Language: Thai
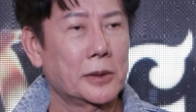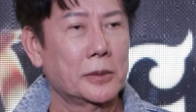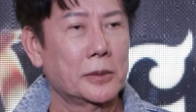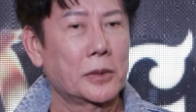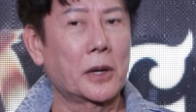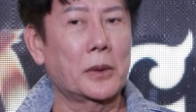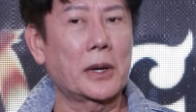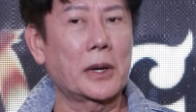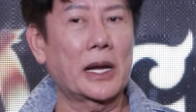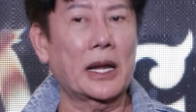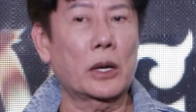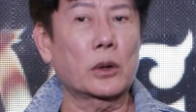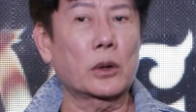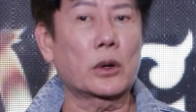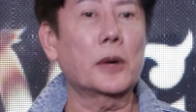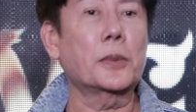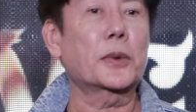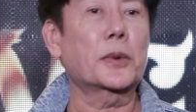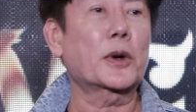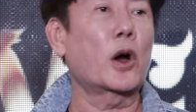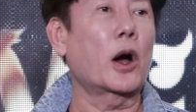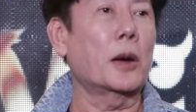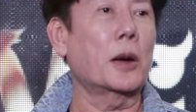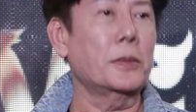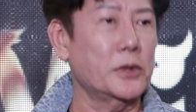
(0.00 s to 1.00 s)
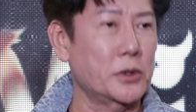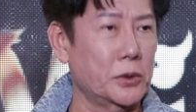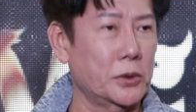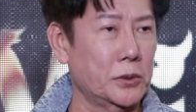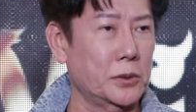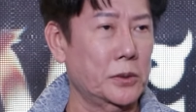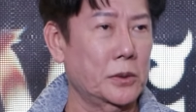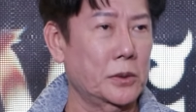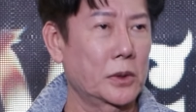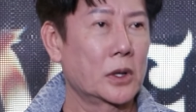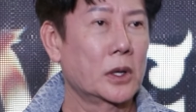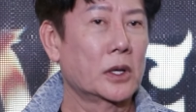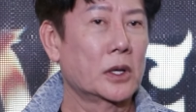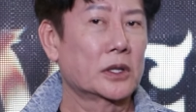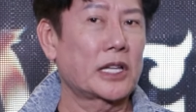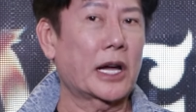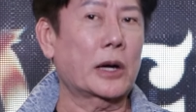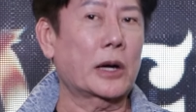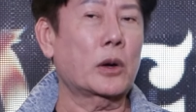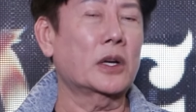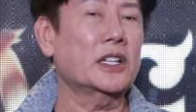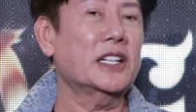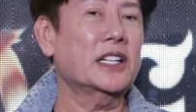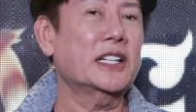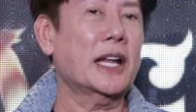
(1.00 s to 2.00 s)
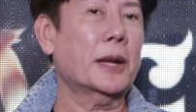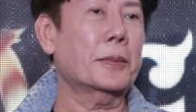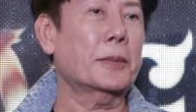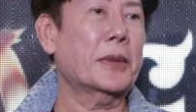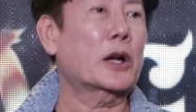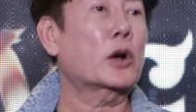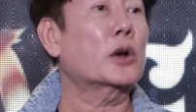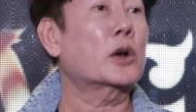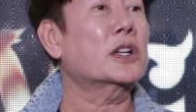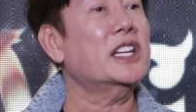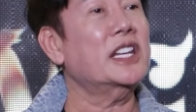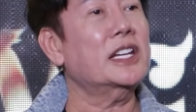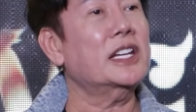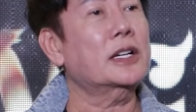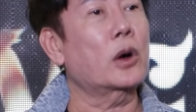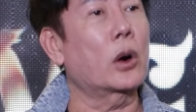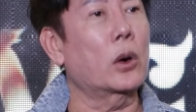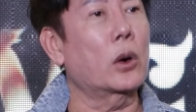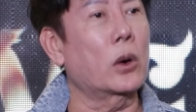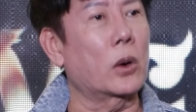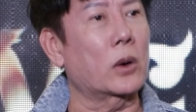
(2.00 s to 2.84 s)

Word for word: เพราะว่าเราก็พร้อมอยู่แต่คนที่นั่นเป็นคนขี้โก